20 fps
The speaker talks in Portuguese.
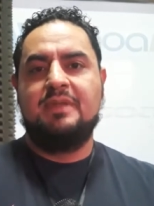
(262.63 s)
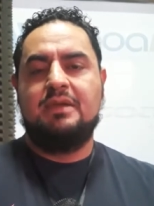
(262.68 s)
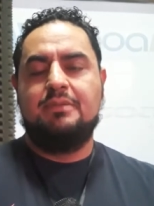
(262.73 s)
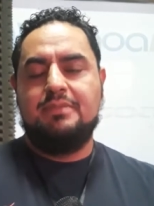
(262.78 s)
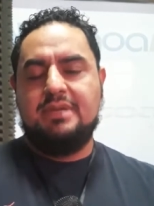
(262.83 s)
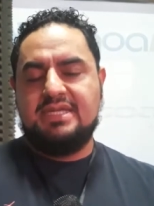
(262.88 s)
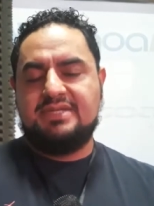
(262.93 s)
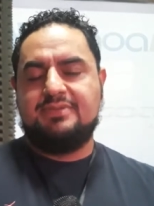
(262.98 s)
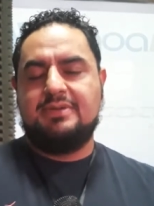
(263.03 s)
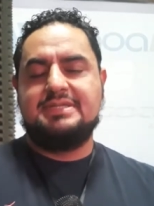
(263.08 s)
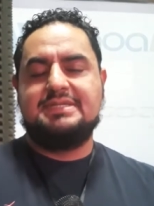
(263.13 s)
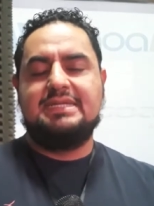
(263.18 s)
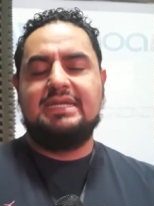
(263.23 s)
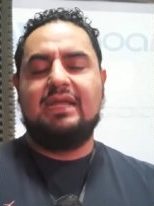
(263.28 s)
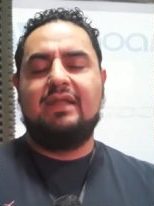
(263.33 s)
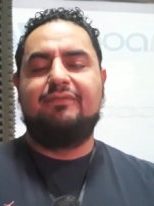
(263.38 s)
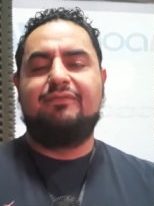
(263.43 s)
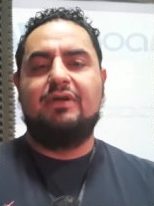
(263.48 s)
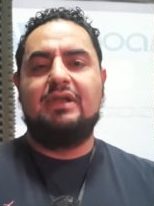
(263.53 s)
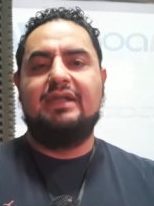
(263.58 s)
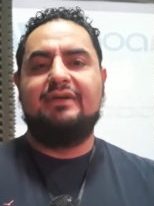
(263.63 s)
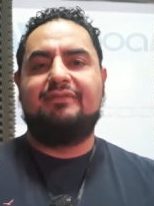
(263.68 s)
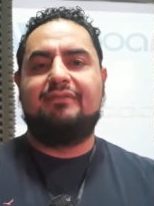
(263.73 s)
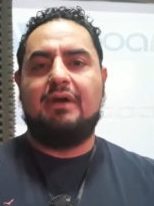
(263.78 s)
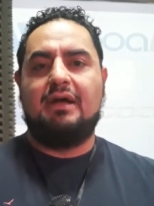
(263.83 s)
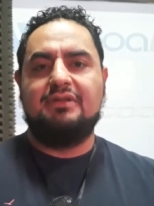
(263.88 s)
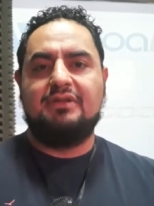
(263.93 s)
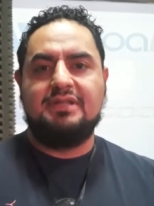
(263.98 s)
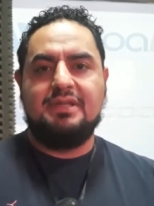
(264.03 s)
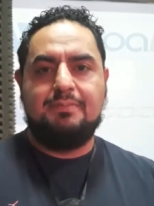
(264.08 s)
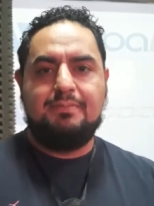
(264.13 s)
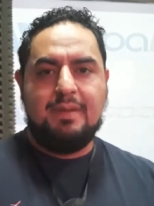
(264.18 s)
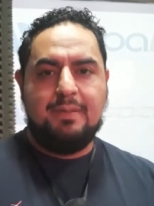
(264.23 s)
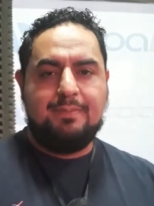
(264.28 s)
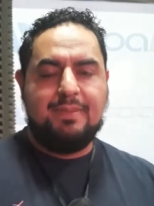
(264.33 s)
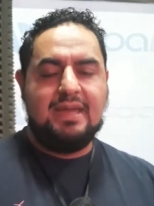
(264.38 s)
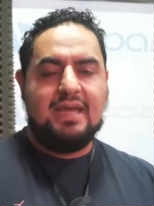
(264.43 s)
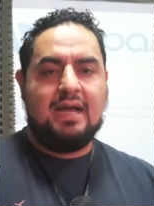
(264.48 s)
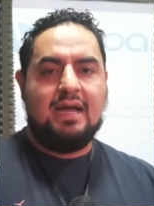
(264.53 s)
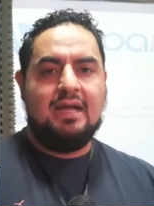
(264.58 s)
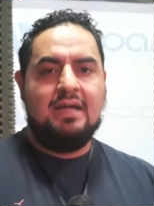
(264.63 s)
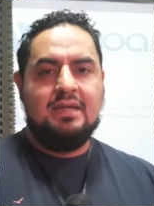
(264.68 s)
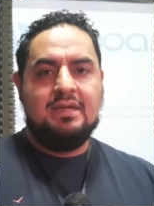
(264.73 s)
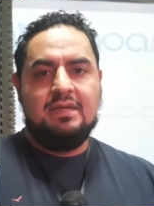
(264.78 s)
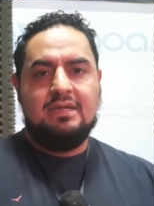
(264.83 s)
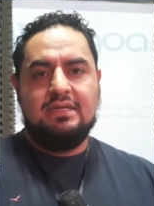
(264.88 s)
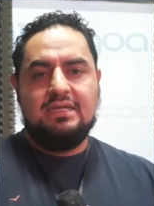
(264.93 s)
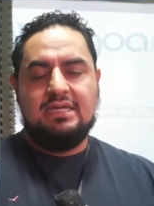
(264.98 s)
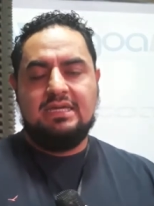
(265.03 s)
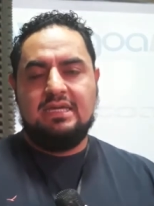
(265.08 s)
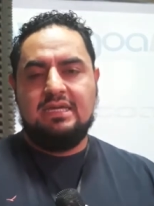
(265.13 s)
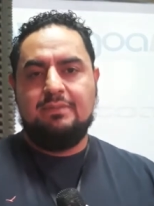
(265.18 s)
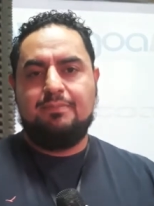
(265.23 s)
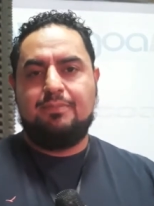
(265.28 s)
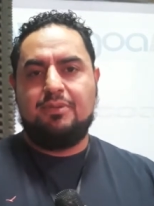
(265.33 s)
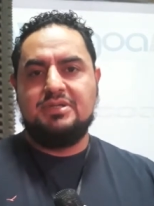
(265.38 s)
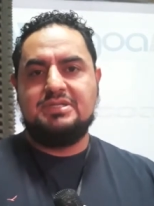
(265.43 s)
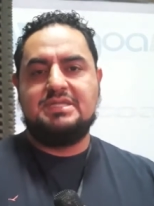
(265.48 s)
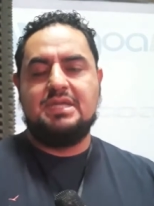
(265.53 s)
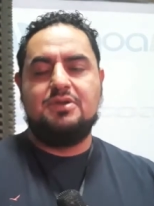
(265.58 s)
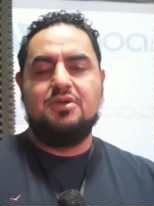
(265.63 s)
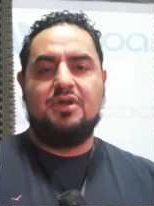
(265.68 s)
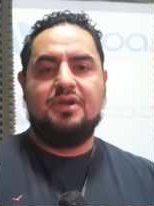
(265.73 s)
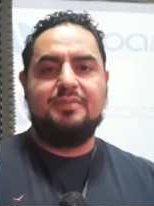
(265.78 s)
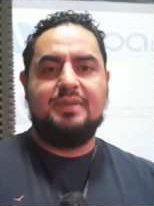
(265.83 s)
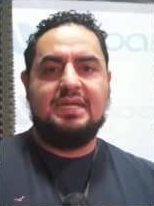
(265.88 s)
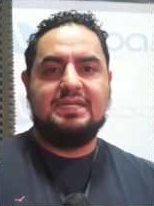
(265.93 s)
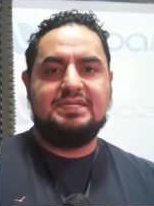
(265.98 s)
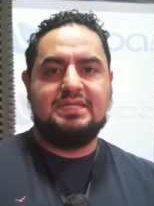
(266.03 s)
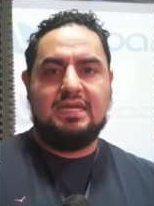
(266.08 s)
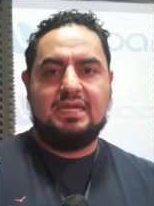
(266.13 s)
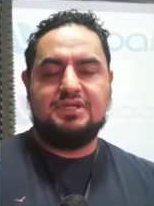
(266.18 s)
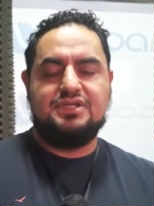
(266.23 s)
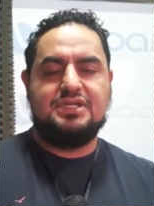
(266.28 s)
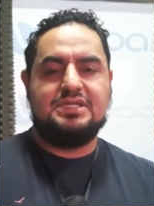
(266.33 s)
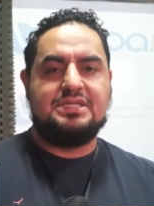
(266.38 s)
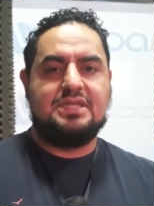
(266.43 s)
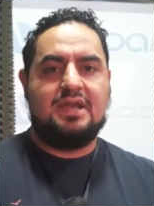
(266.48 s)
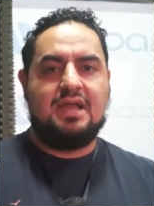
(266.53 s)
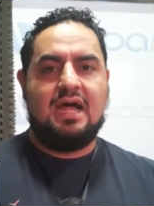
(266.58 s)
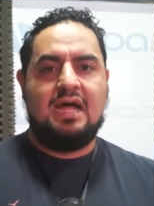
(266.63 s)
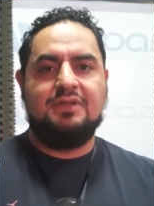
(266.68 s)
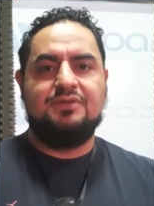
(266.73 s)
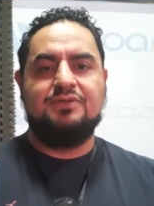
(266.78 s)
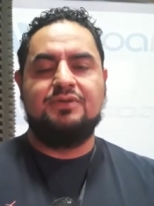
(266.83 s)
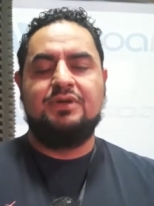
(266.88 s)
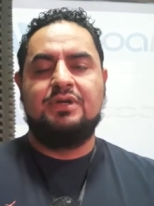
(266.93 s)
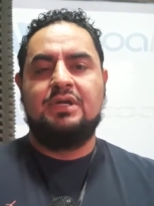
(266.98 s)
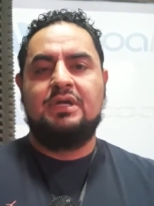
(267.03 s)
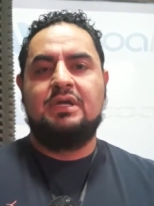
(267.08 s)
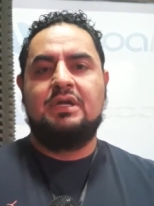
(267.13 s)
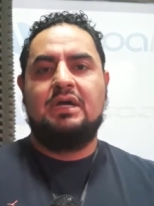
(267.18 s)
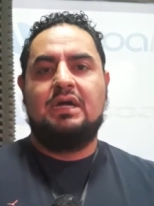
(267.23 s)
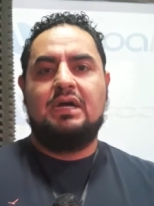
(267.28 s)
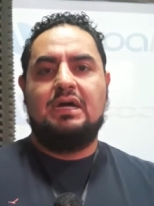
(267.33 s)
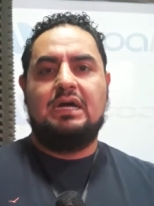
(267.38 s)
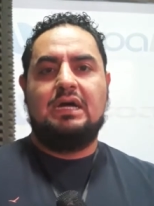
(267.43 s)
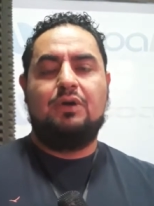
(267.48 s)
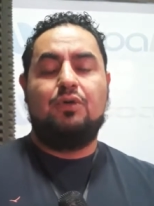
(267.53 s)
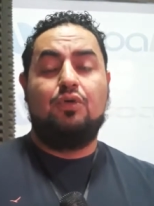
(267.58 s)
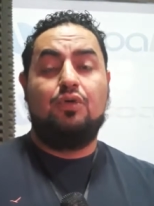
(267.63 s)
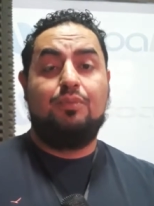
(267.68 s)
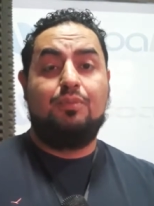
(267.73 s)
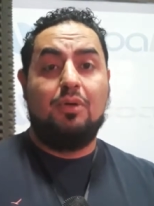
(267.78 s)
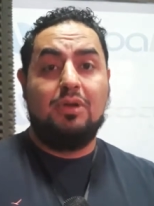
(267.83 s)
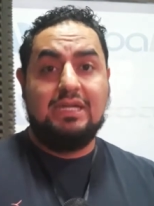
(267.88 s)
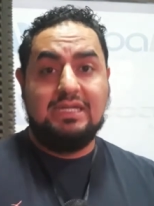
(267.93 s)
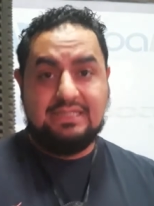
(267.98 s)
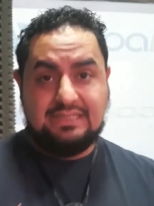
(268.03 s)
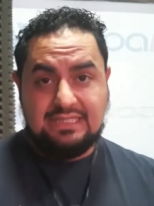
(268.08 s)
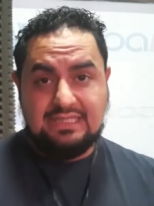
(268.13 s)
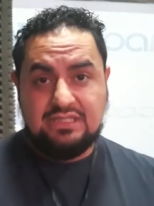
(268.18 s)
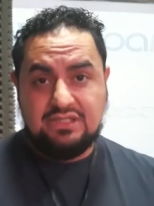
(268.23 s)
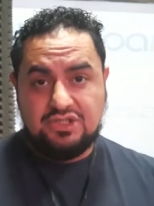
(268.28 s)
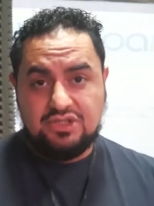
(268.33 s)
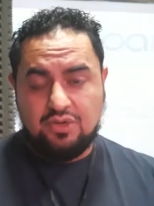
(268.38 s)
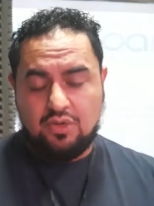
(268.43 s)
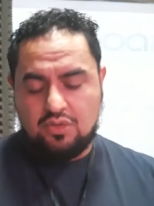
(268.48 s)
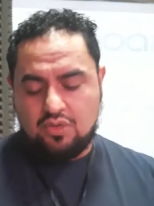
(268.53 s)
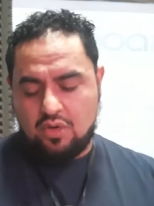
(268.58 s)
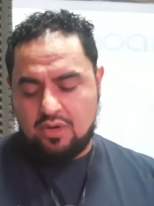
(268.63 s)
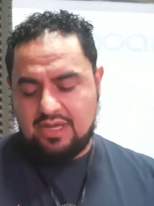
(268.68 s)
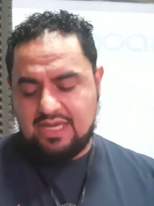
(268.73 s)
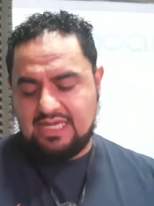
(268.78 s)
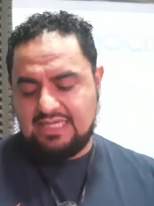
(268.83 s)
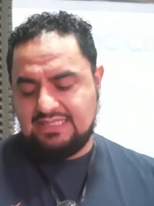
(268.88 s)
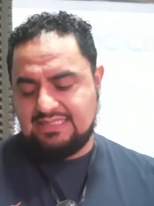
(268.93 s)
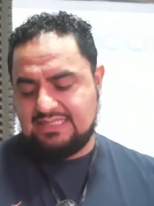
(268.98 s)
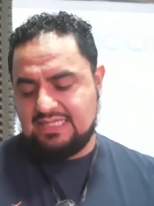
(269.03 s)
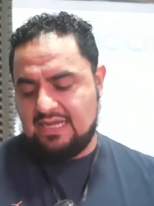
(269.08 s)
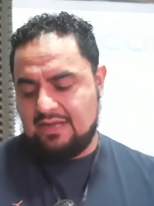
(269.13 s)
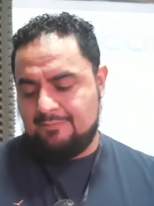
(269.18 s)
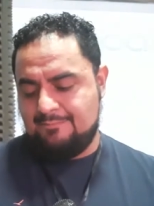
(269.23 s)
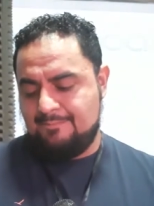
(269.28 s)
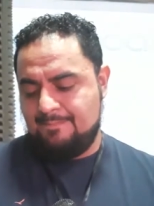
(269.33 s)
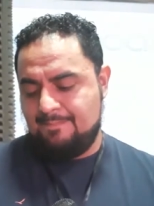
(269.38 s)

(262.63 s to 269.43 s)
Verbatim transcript: Mesmo assim, ele foi levado à DPPA e posteriormente registrado uh, o boletim de ocorrência.